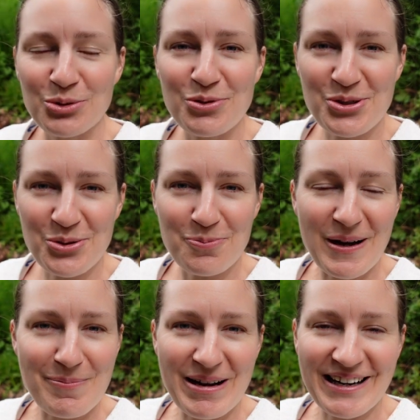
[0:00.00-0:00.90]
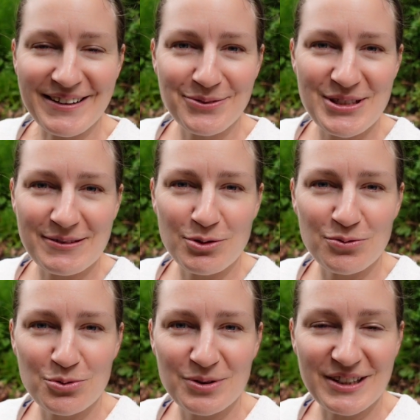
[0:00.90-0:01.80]
Nous faisons une belle balade, nous avons
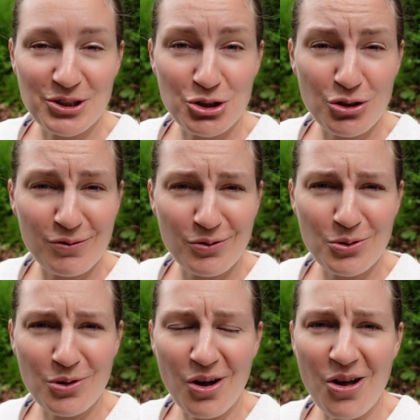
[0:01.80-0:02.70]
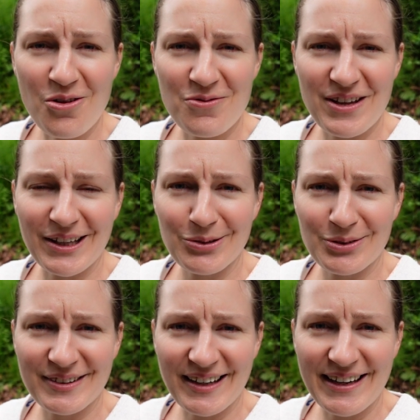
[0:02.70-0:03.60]
vu des chevaux, un verre de
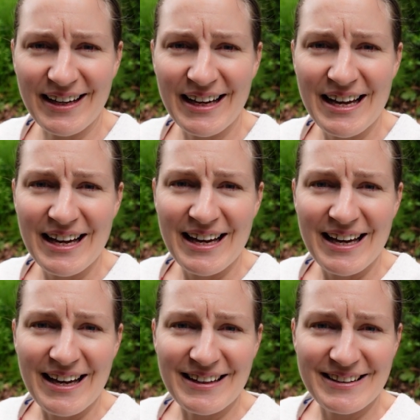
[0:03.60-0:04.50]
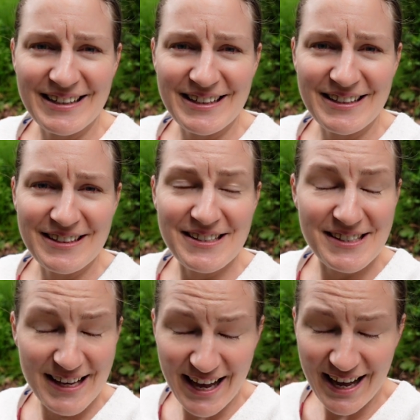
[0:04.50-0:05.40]
terre, des
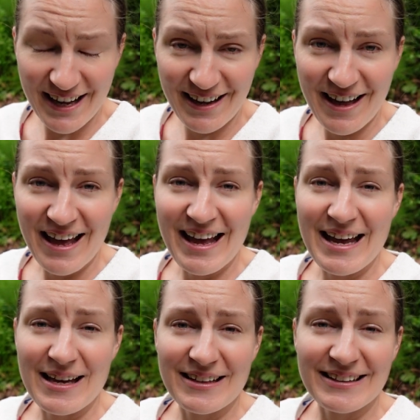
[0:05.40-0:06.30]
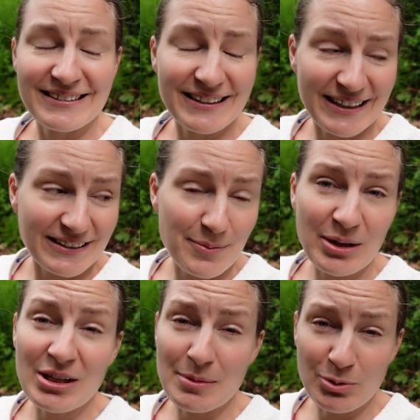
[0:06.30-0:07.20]
cerfs, très très
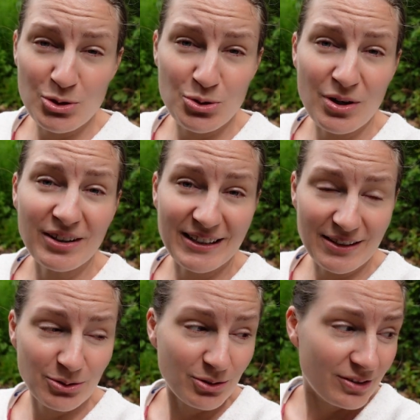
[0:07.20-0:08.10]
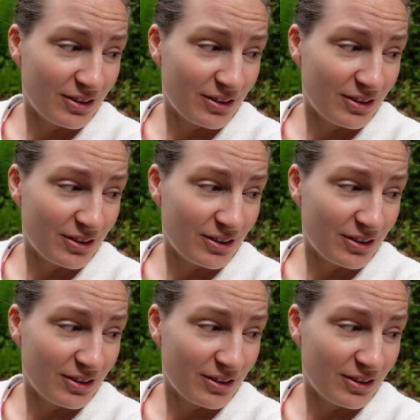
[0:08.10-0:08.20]
bien. On a même reçu en cadeau,